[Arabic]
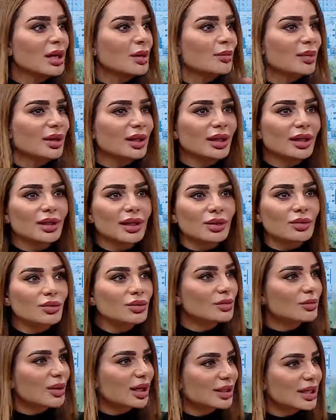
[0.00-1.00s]
بالليل
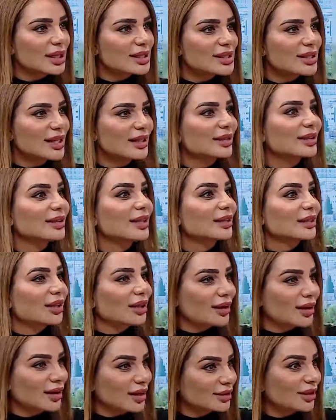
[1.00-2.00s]
اكون مع ناس ثانيين
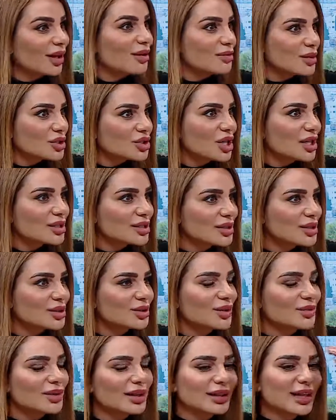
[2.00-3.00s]
اتقمص
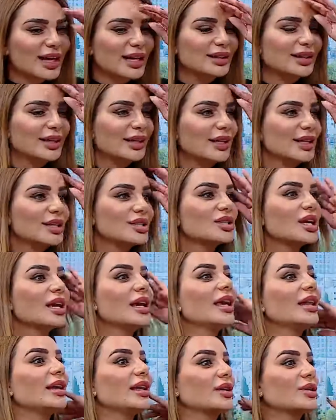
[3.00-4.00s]
شخصيتهم الثانيه ليش
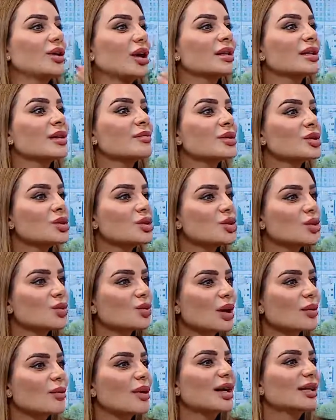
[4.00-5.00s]
لانه انا من
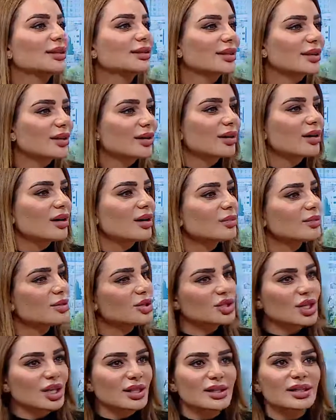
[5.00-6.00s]
جوا ما عندي ثقه
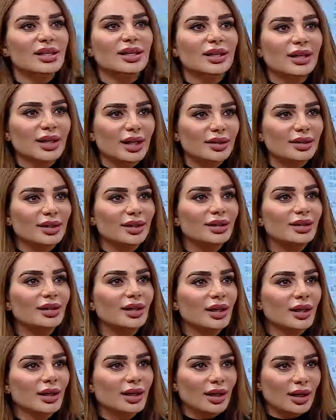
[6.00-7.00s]
بالشخصيه اللي انا
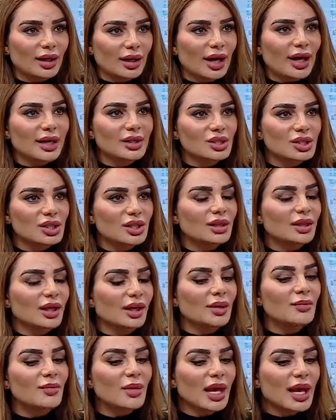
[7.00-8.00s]
عايشيتها
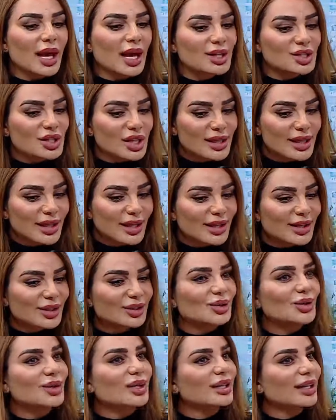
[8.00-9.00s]
عشان هيك
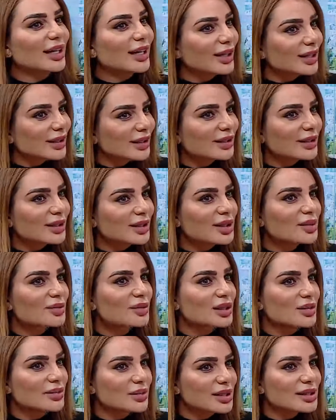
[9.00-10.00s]
دور الاهل كتير
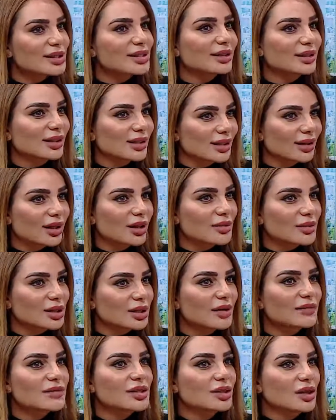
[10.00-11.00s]
كبير بقصه الثقه
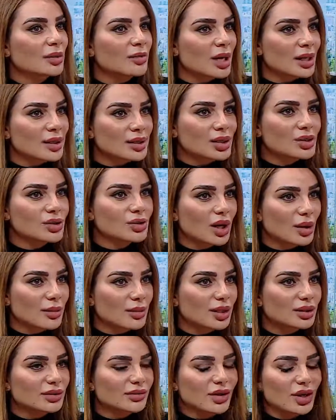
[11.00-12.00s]
بالنفس انهم يعززوها
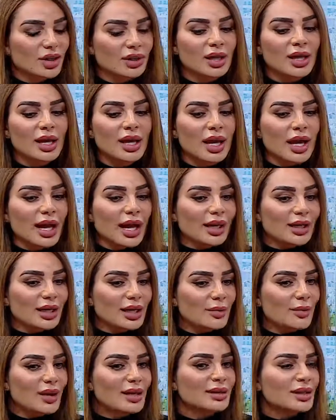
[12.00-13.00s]
بالاطفال هلا
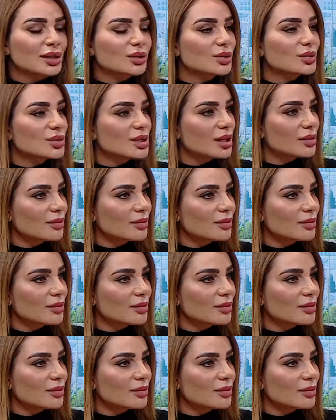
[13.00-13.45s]
لما انت توصل